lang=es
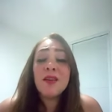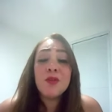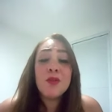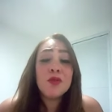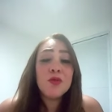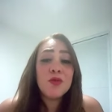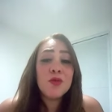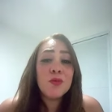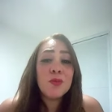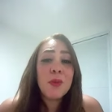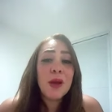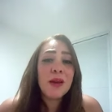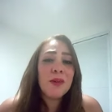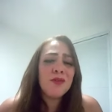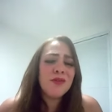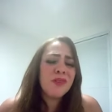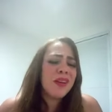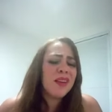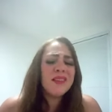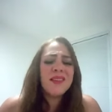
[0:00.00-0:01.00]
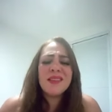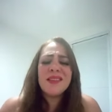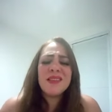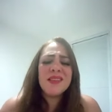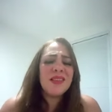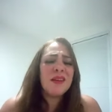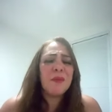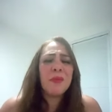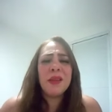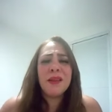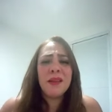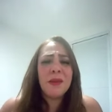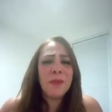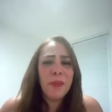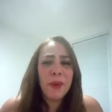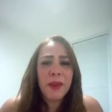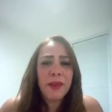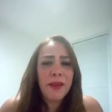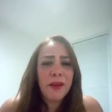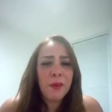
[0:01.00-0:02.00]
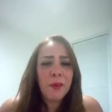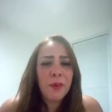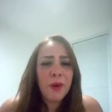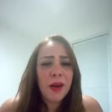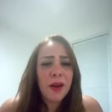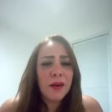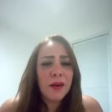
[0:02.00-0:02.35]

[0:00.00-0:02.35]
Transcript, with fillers: con sus manos es sencillamente espectacular.